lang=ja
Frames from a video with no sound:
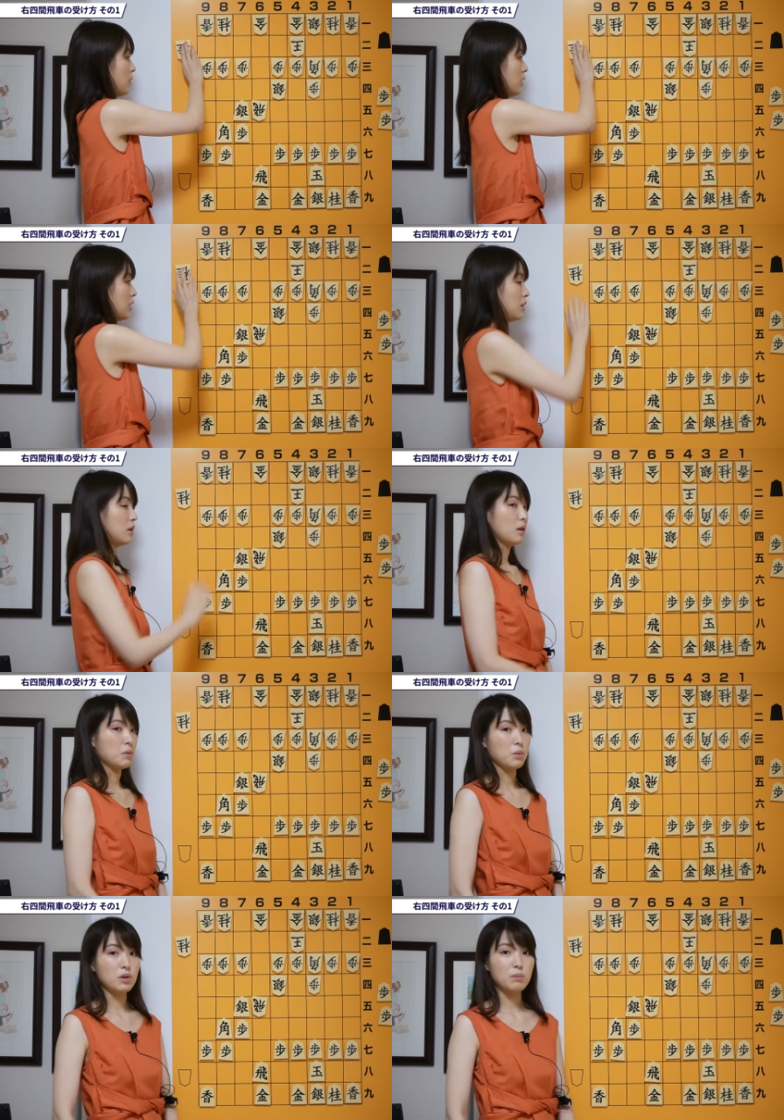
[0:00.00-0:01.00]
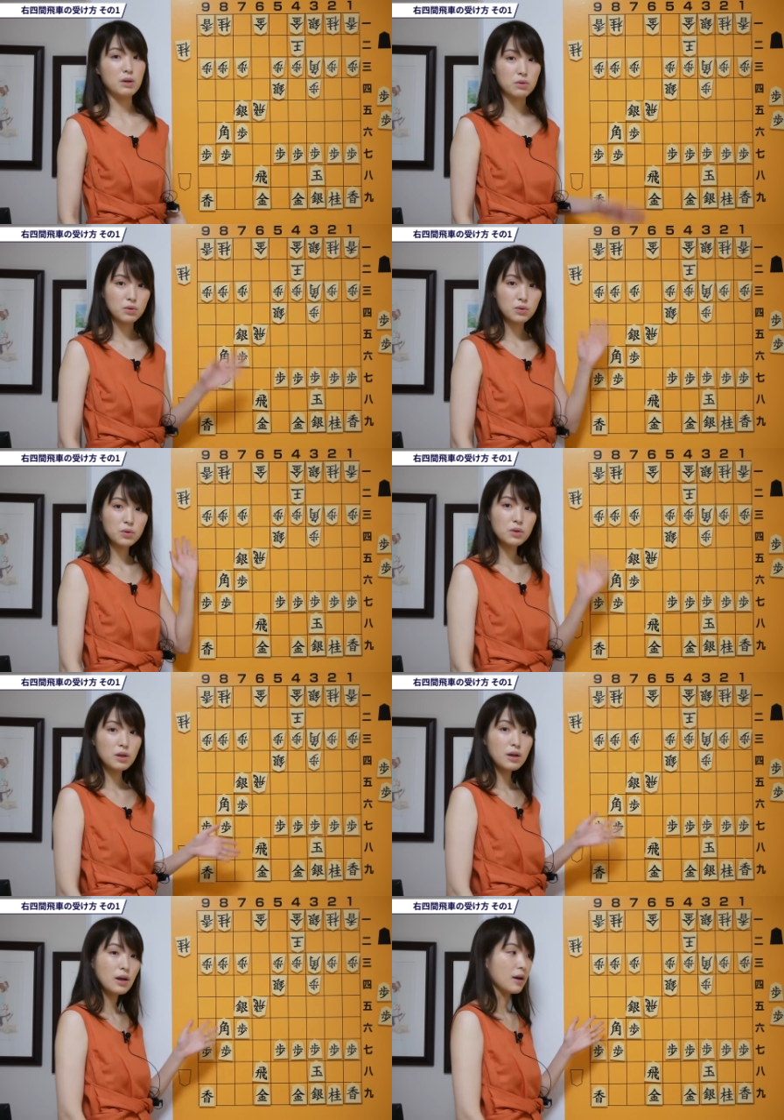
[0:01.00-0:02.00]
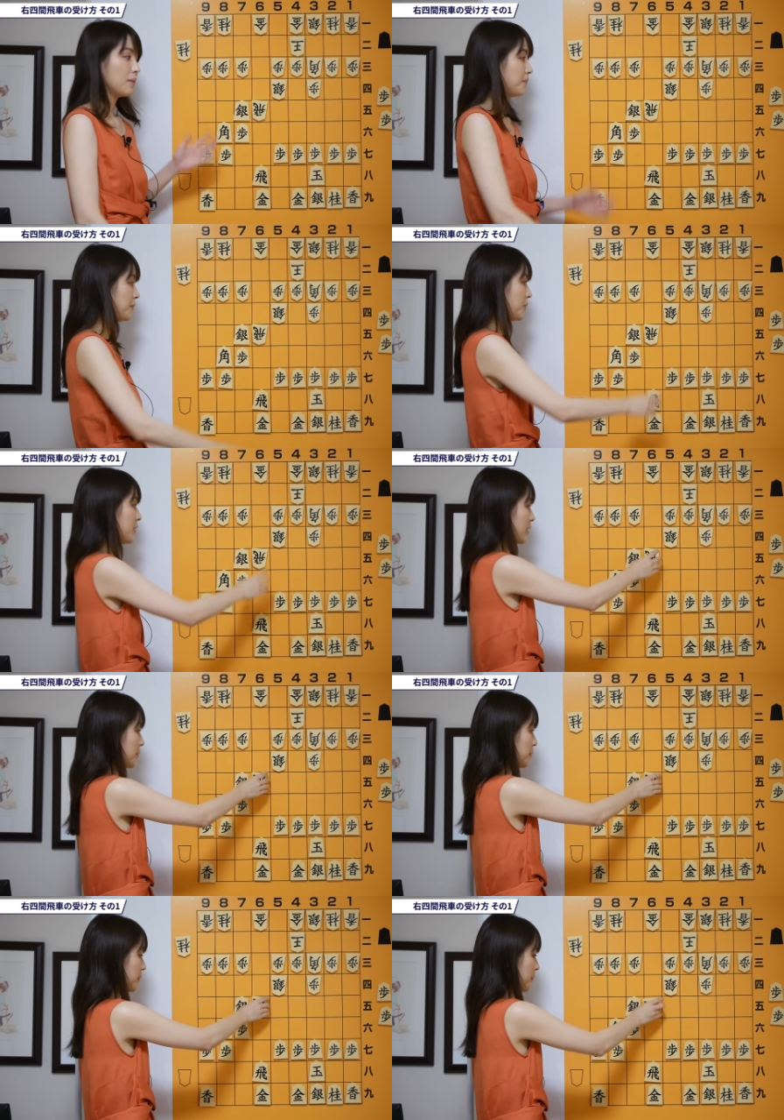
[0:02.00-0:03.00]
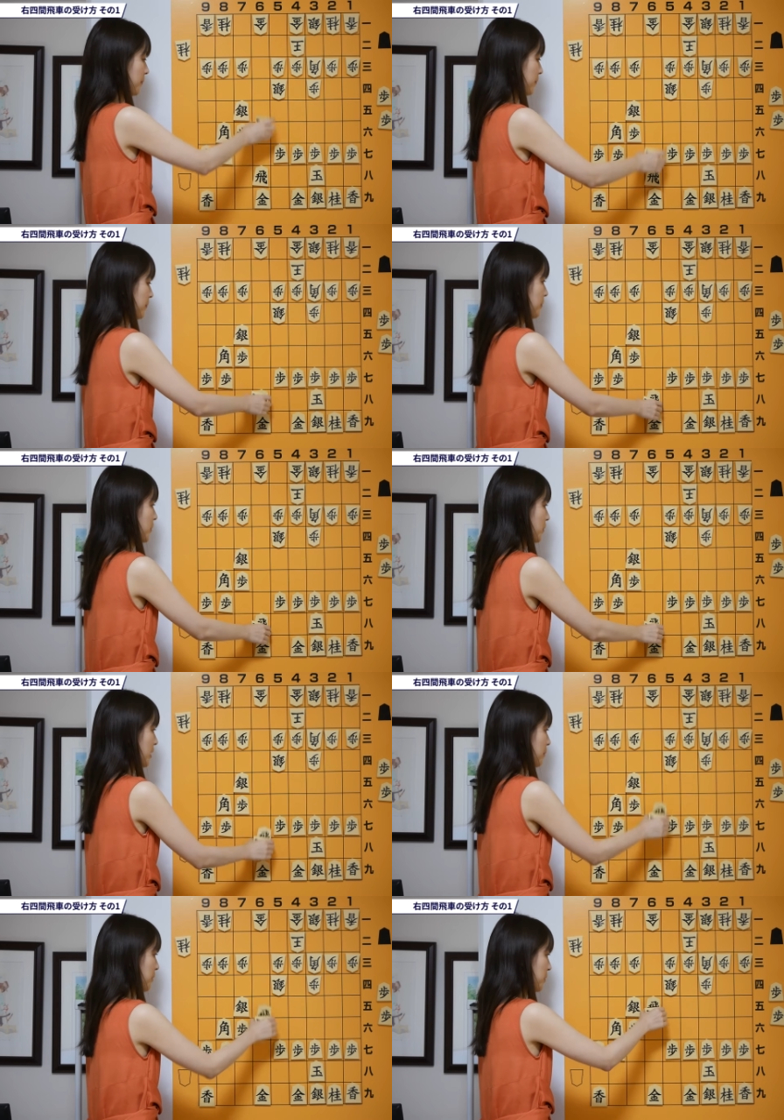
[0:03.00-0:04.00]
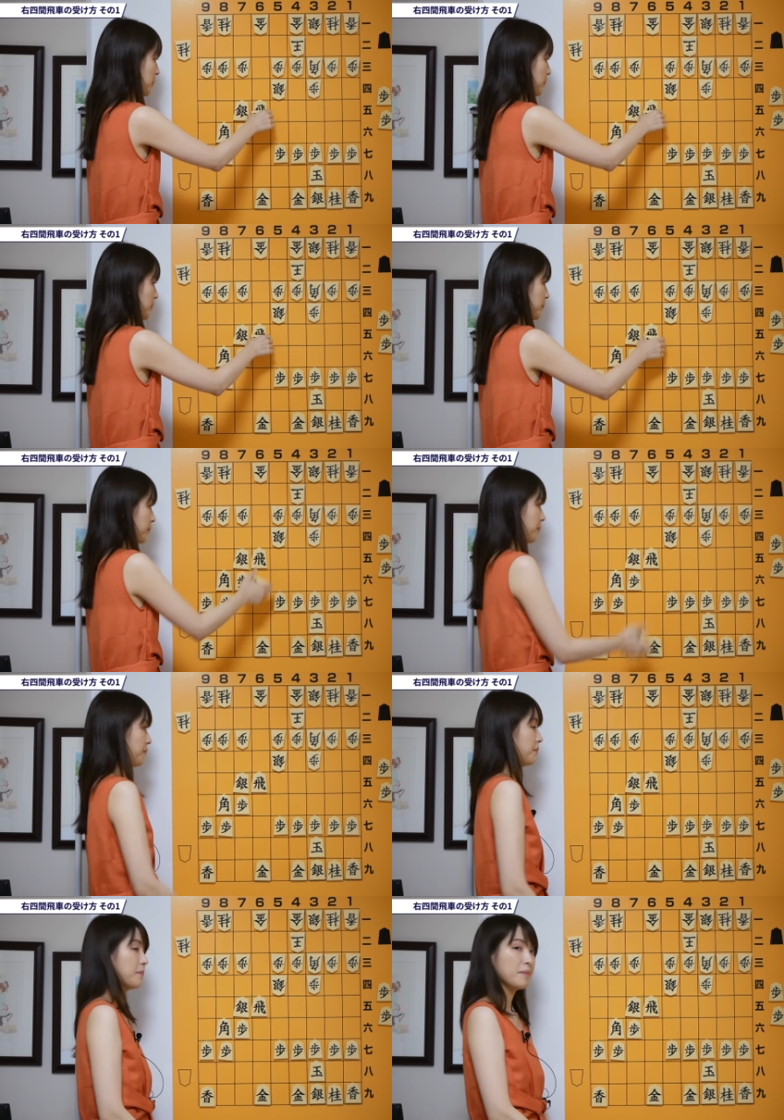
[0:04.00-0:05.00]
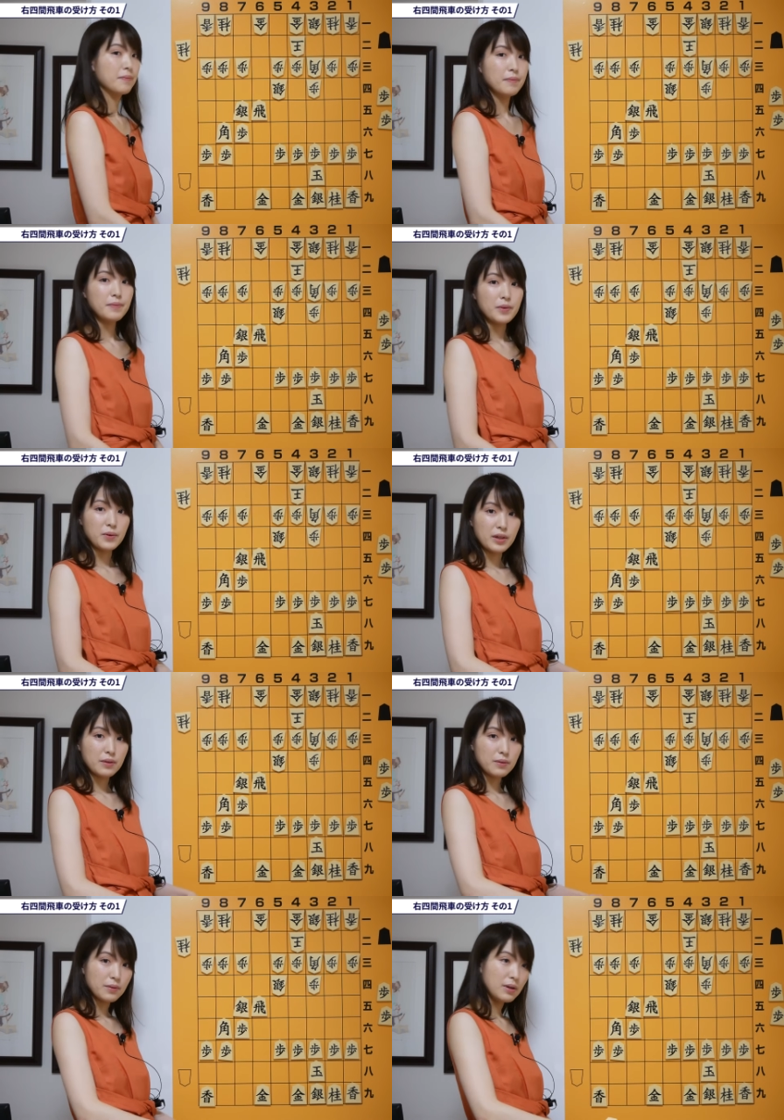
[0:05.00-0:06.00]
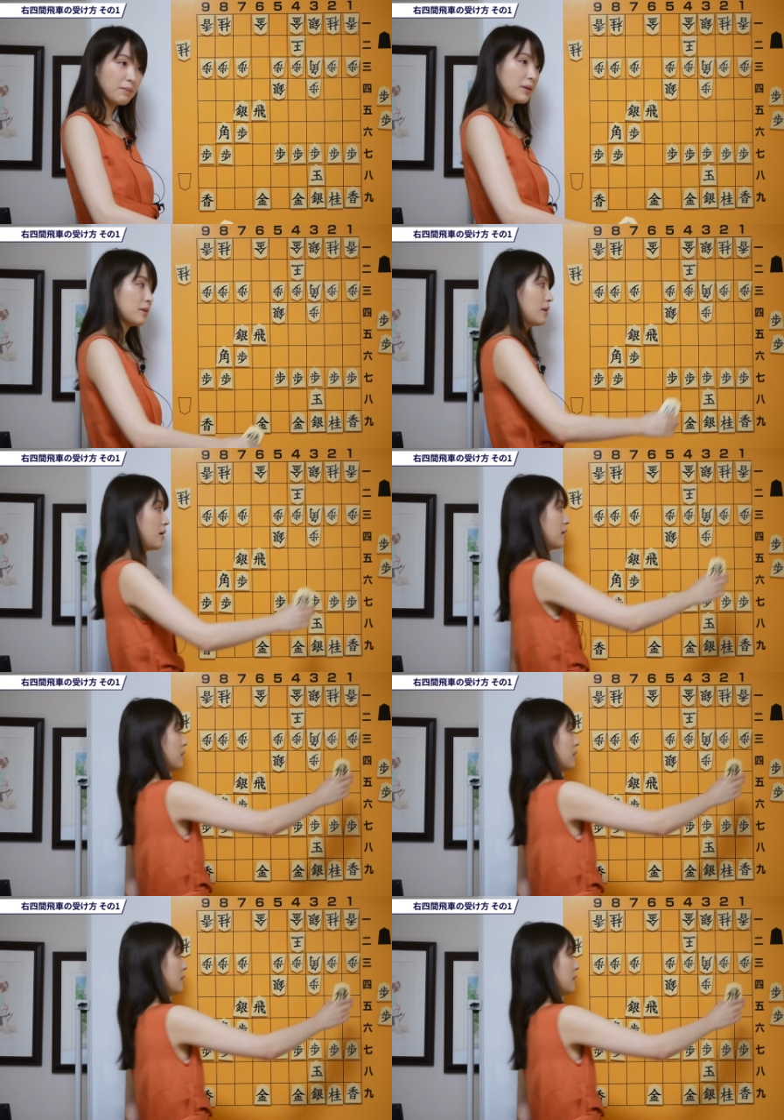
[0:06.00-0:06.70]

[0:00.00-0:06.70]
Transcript: やってきたとします。そしたら同飛車と取っちゃいましょう。同飛車と取りまして、